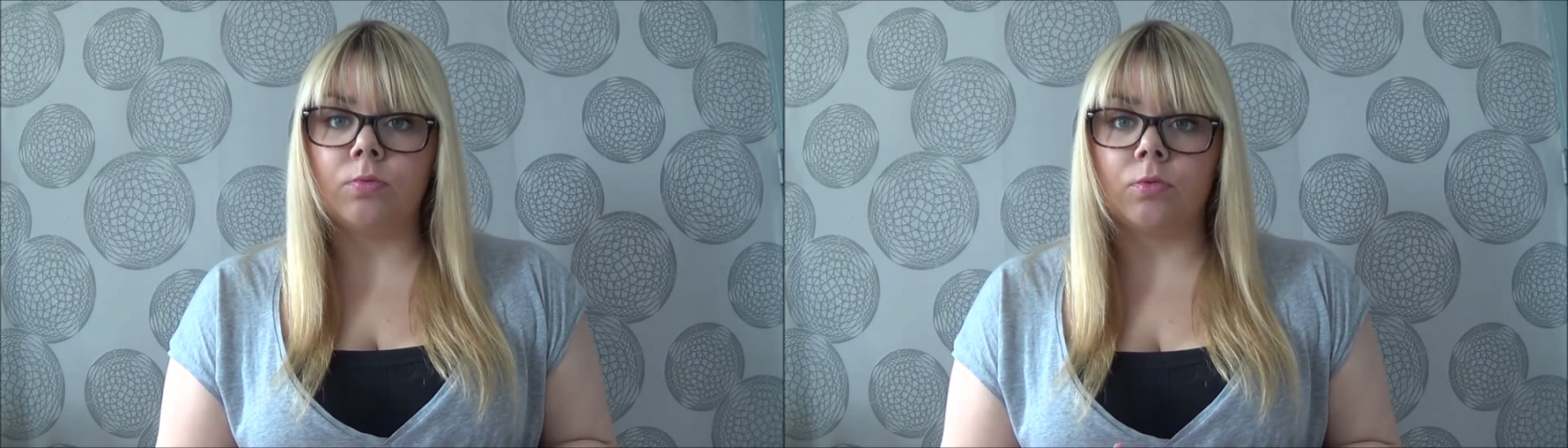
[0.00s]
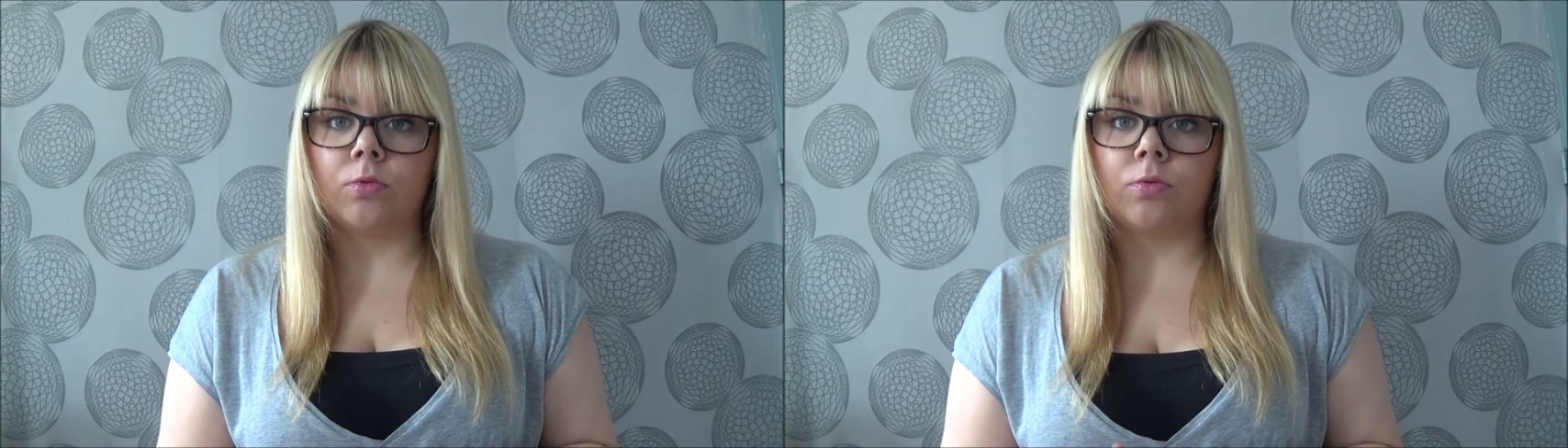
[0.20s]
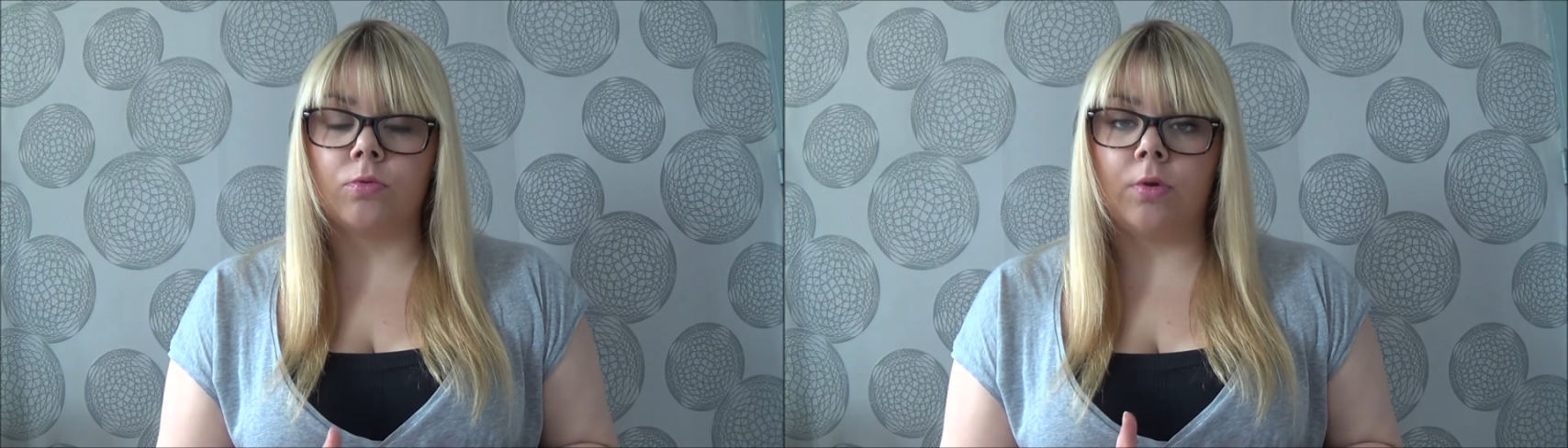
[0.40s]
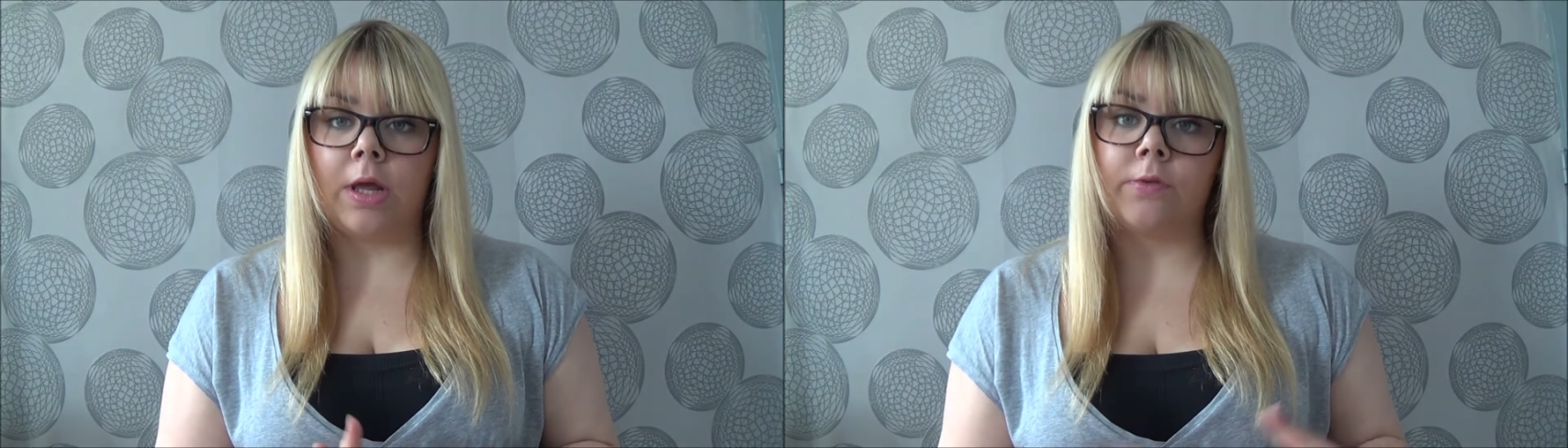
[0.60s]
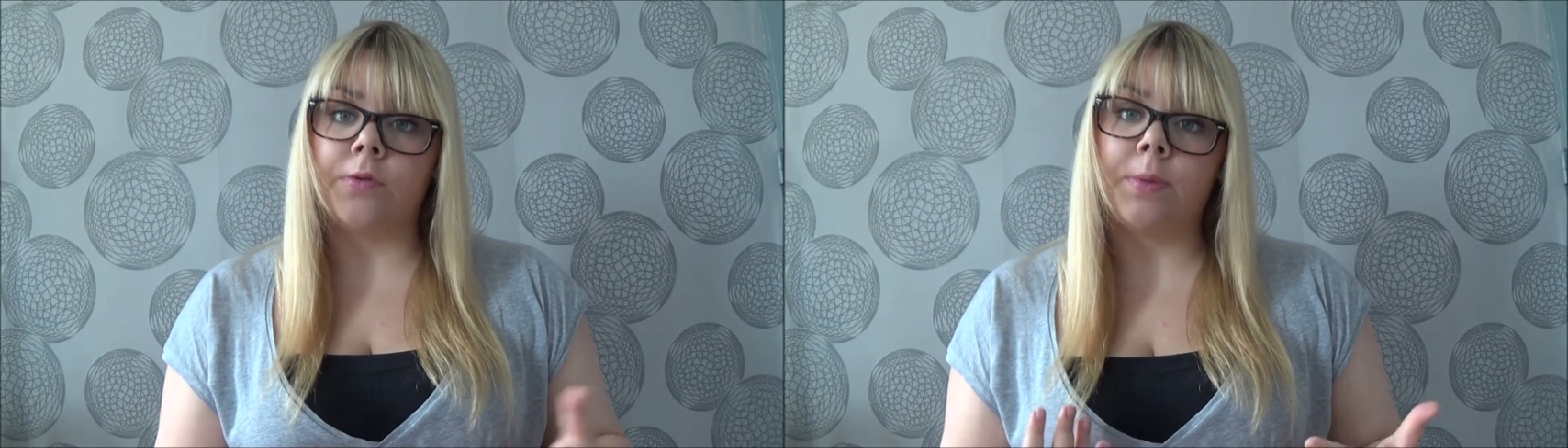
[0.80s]
donc euh,
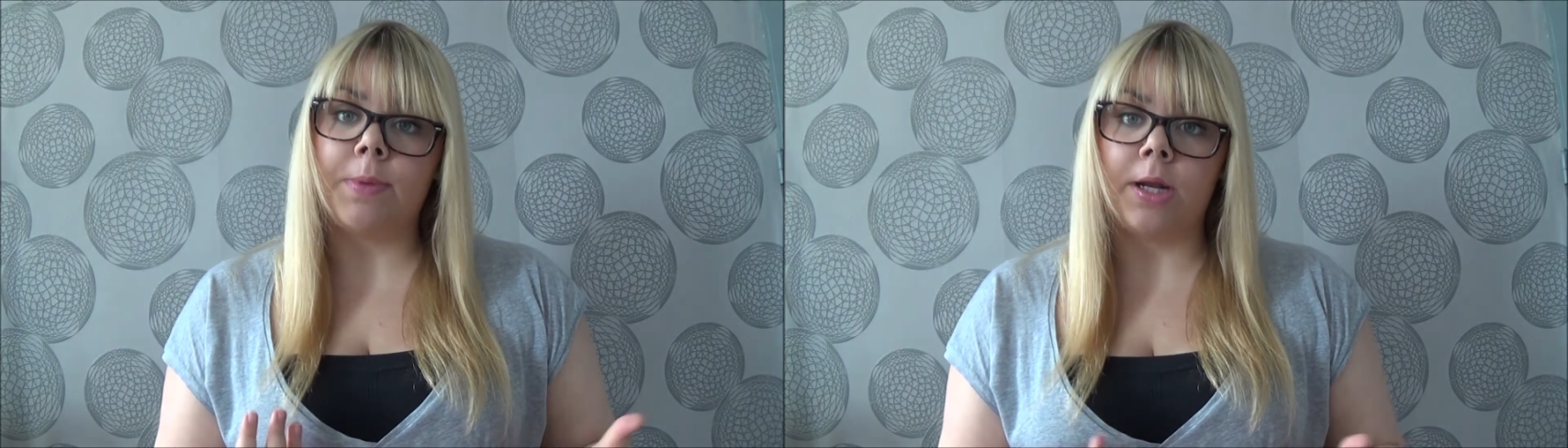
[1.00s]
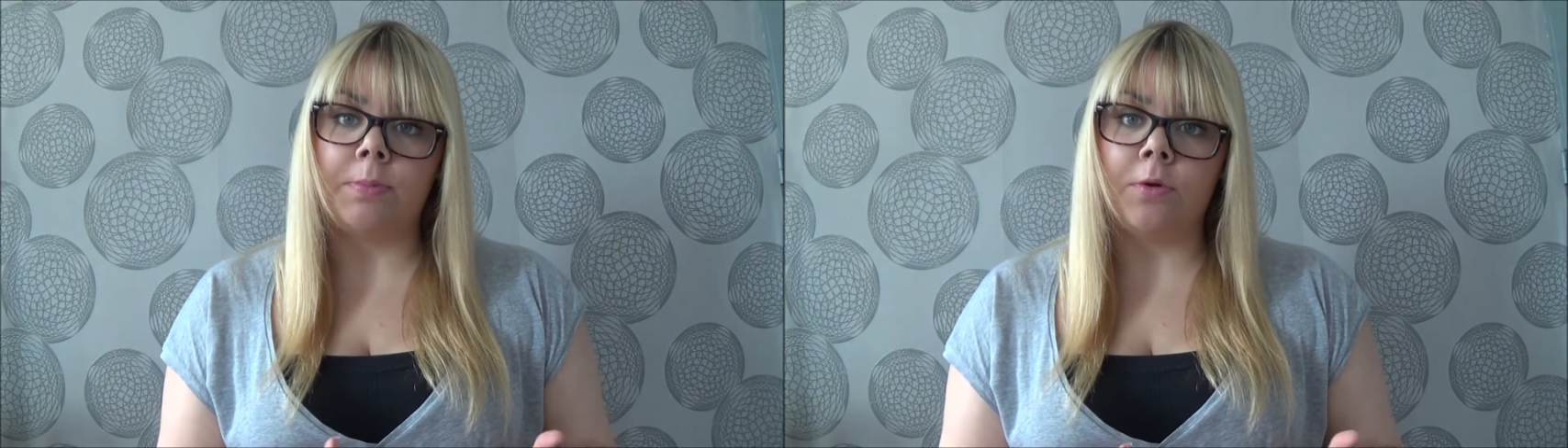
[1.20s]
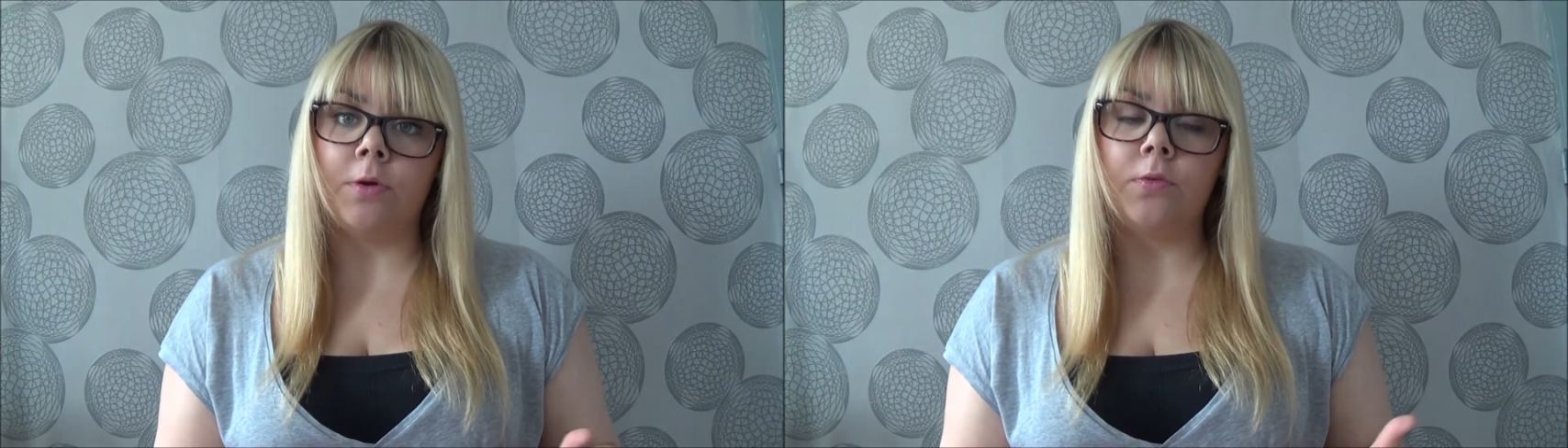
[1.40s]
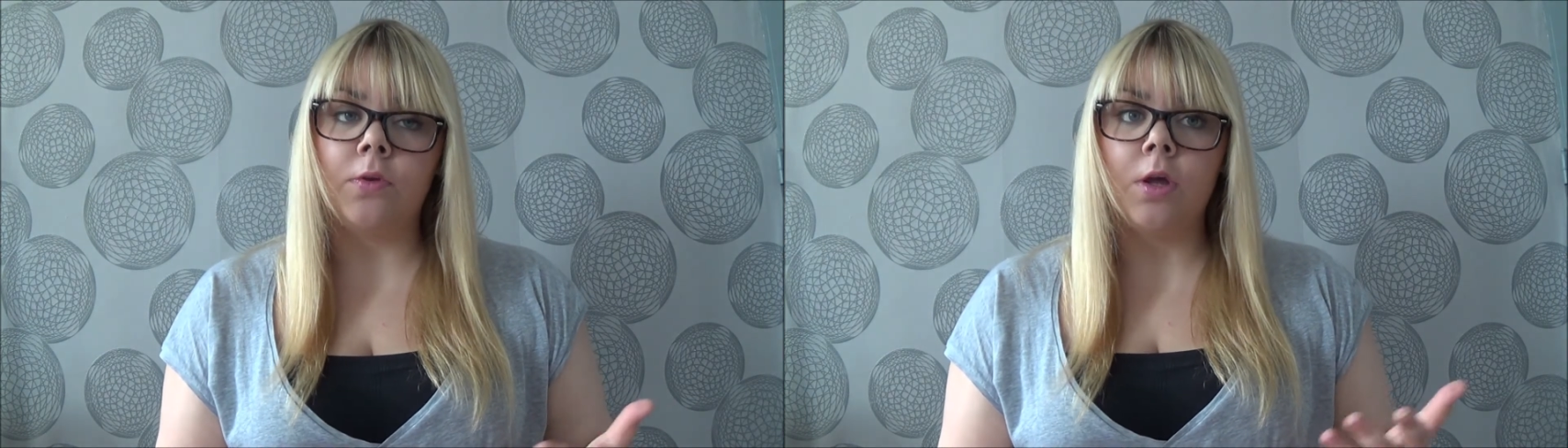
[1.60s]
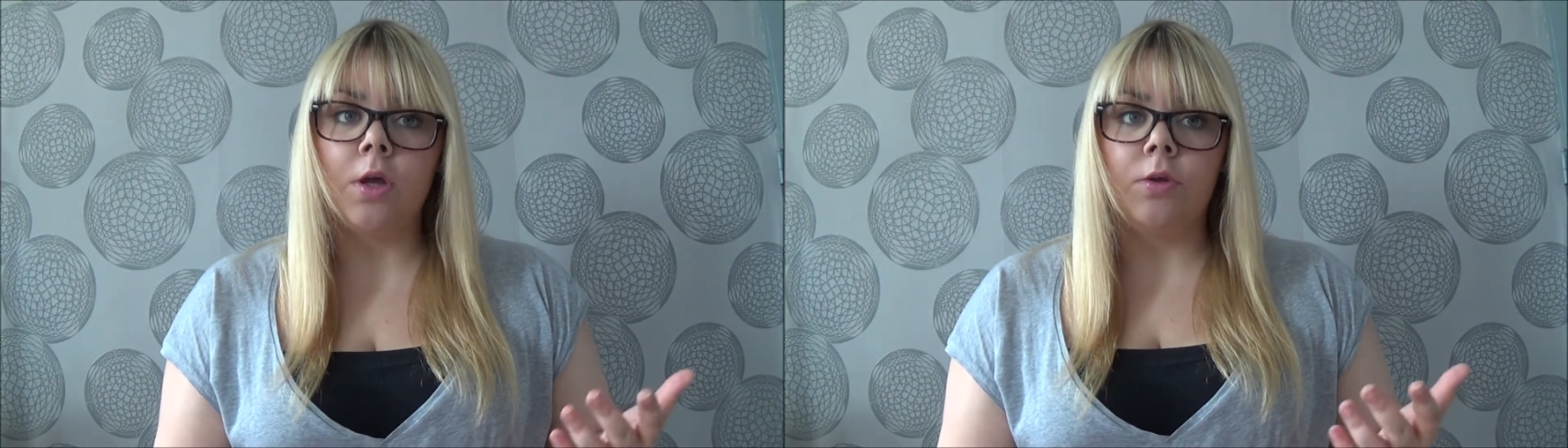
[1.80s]
la santé par les plantes,